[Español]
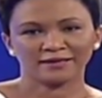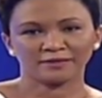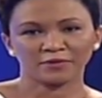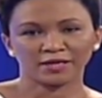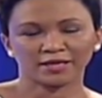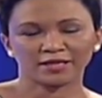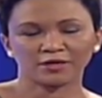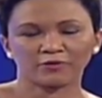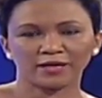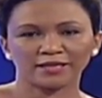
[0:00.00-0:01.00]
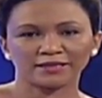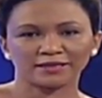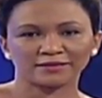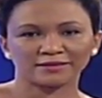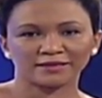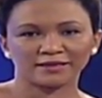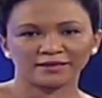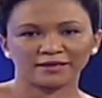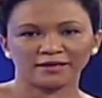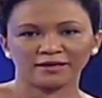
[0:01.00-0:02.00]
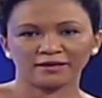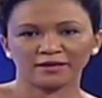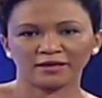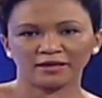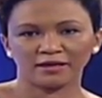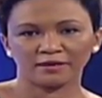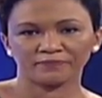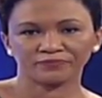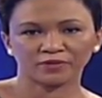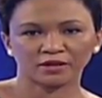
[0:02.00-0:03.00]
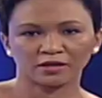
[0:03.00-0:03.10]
También agradezco a la gente que está en, eh,